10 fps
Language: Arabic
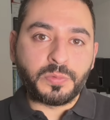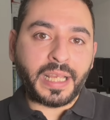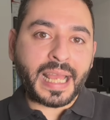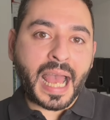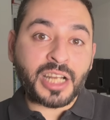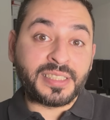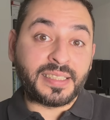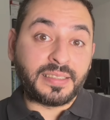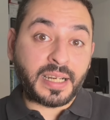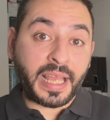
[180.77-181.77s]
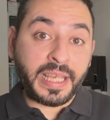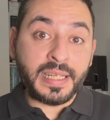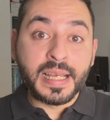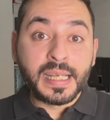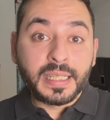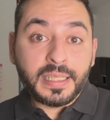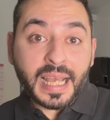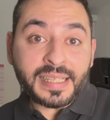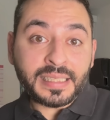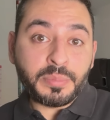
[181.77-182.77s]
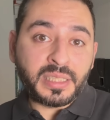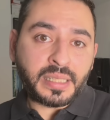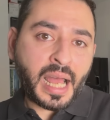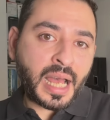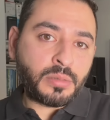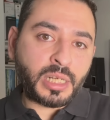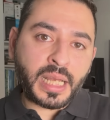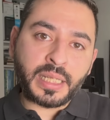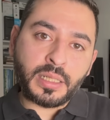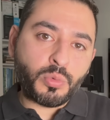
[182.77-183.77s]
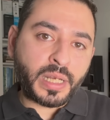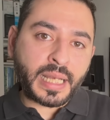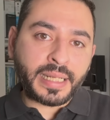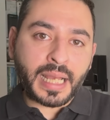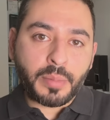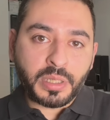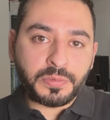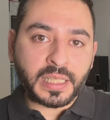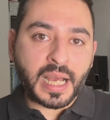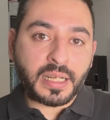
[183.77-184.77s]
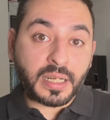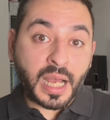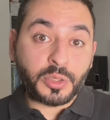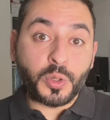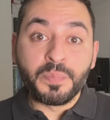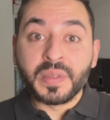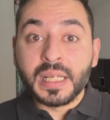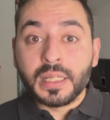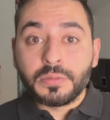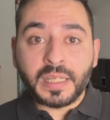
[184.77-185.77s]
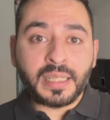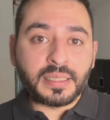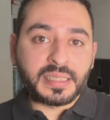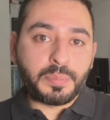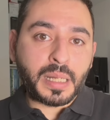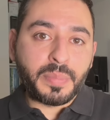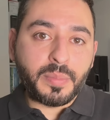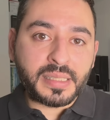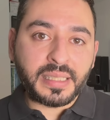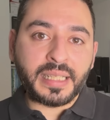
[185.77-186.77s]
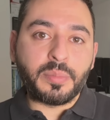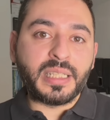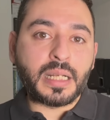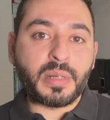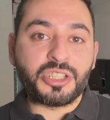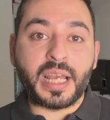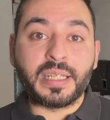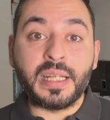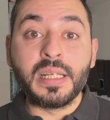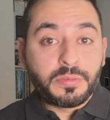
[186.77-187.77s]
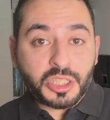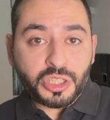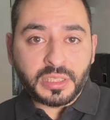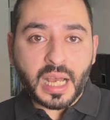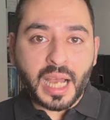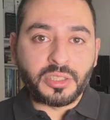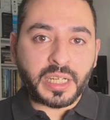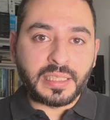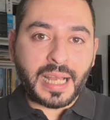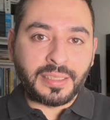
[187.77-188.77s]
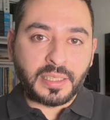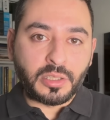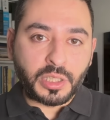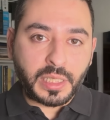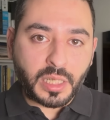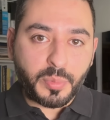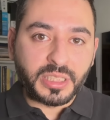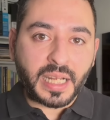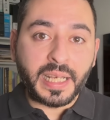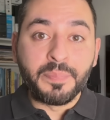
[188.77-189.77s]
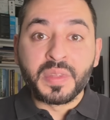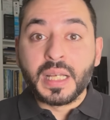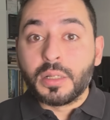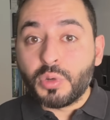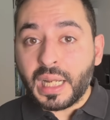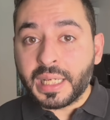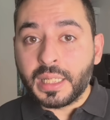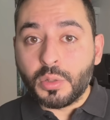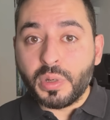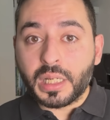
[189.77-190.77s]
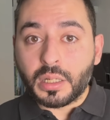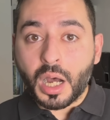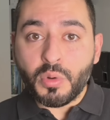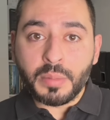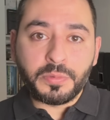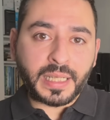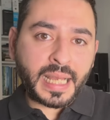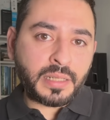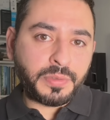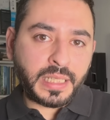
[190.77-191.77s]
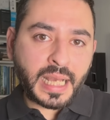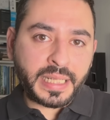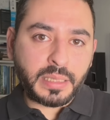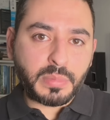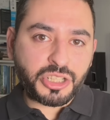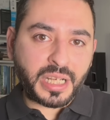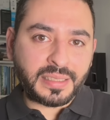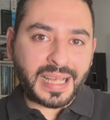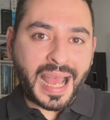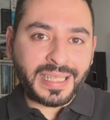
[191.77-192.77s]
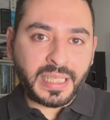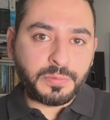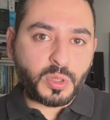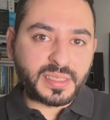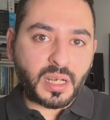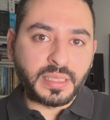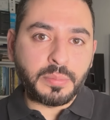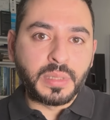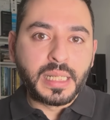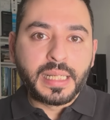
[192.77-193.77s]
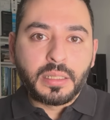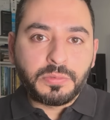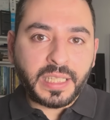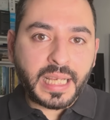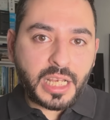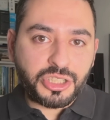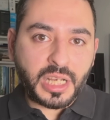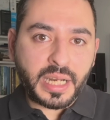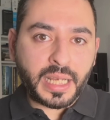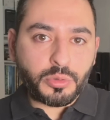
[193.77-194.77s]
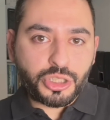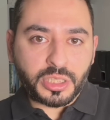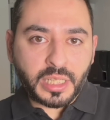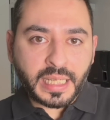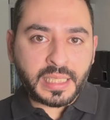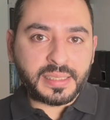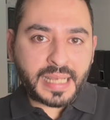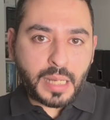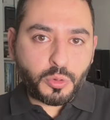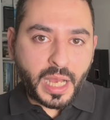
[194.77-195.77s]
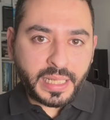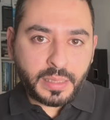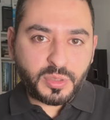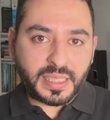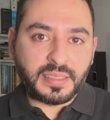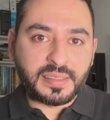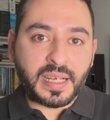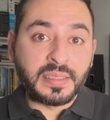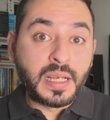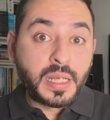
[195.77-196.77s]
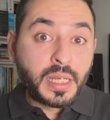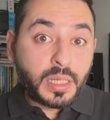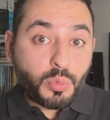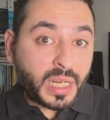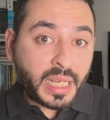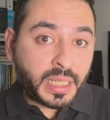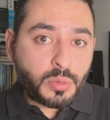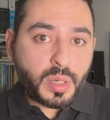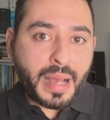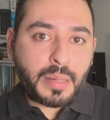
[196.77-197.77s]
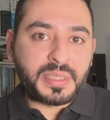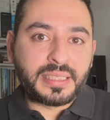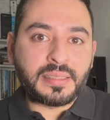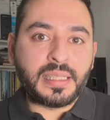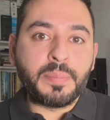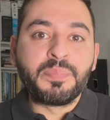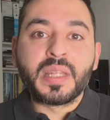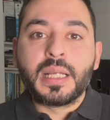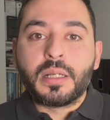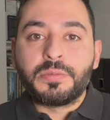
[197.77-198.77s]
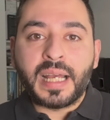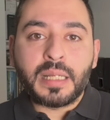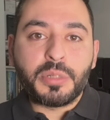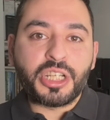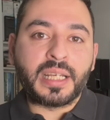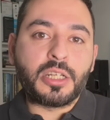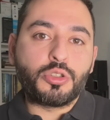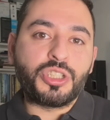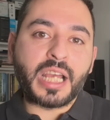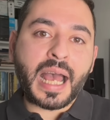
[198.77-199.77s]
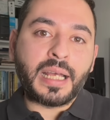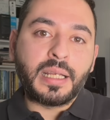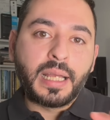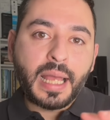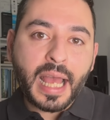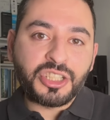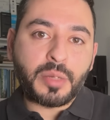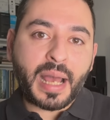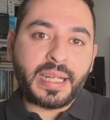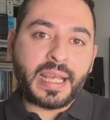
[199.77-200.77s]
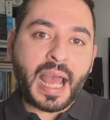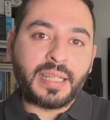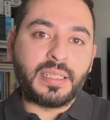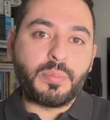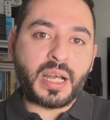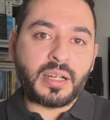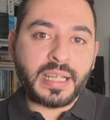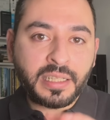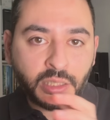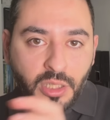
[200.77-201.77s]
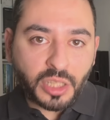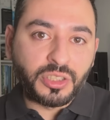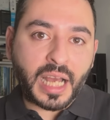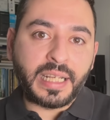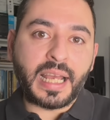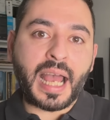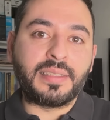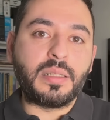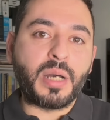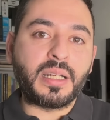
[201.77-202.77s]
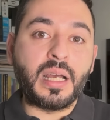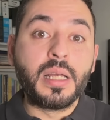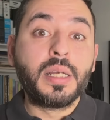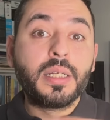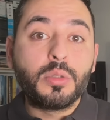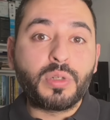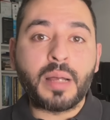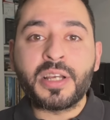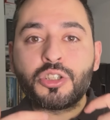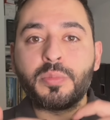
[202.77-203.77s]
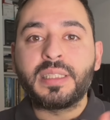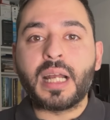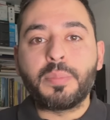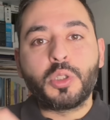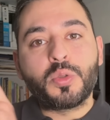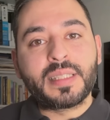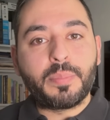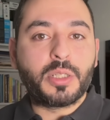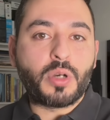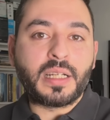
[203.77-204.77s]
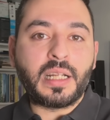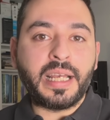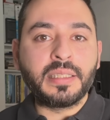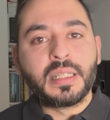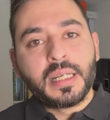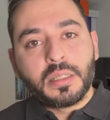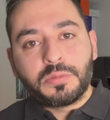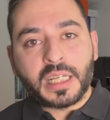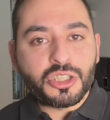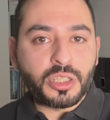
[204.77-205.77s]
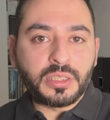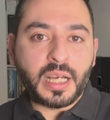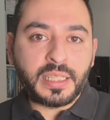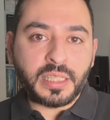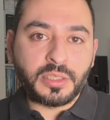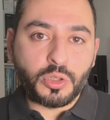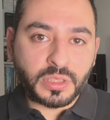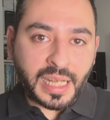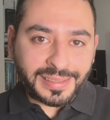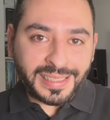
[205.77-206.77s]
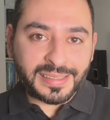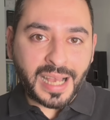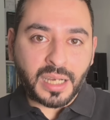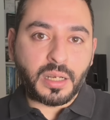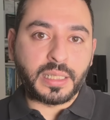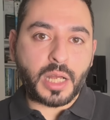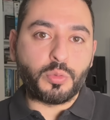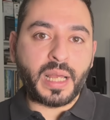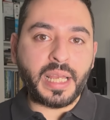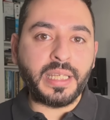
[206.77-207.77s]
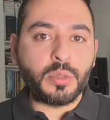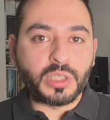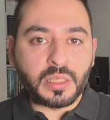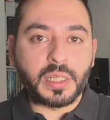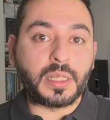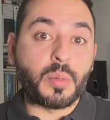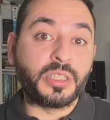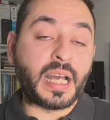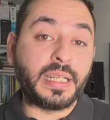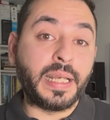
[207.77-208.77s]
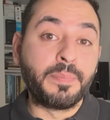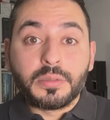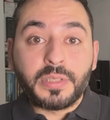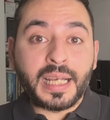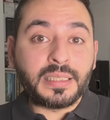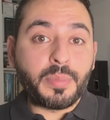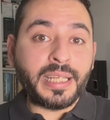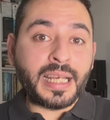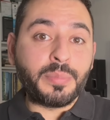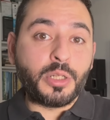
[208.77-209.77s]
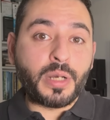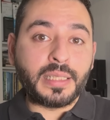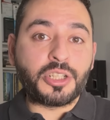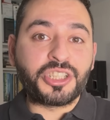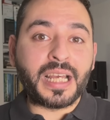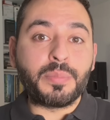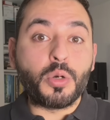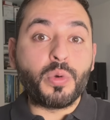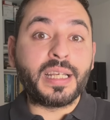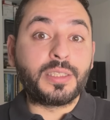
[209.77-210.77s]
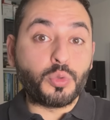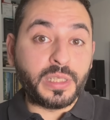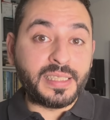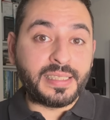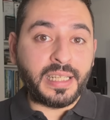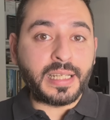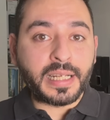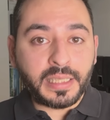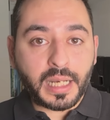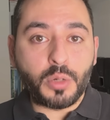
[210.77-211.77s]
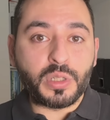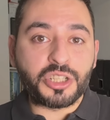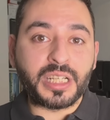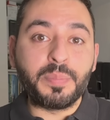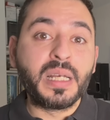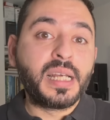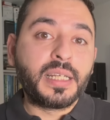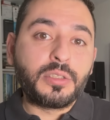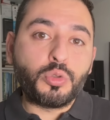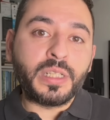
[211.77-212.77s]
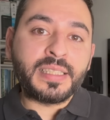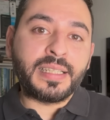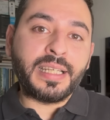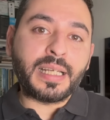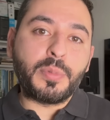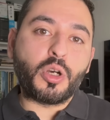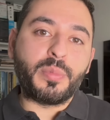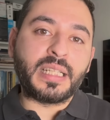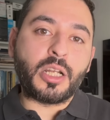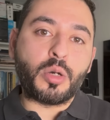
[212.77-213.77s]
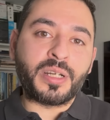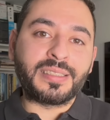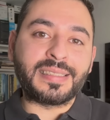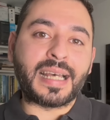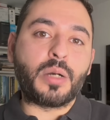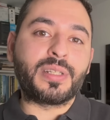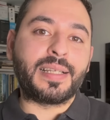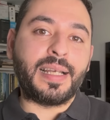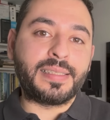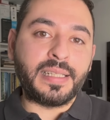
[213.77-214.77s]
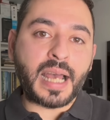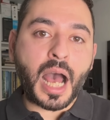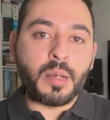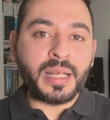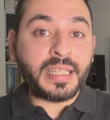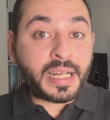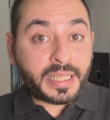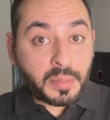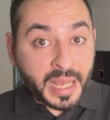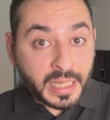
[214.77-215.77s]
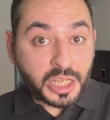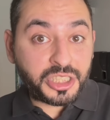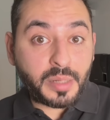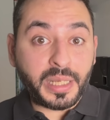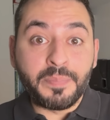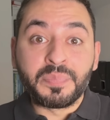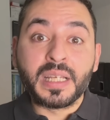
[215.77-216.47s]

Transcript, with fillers: في حجز الترحيل لازم يترحل ولكن هو يعني عم يفتل على راحته فتسبب بمزيد من المشاكل فالشرطة حضرت لحتى تلقي القبض عليه ولكن هو يقاوم فكان في يعني مشهد عنيف وصادم في الشارع والشرطة يعني سحبوا عليه المسدسات ولكن هو ما بيستسلم فبشكل شجاع هجم عليه أحد المرة يعني انقض عليه أحد المرة وكمشوا من رقبته وثبته على الحيط فالشرطة قدرت أنه تعطيه صعقة كهربائية وتلقي القبض عليه فتبين بأنه هذا الشاب هو تونسي يعني لأول الشاب تونسي يبلغ من العمر 39 عاما يعني كمان أجنبي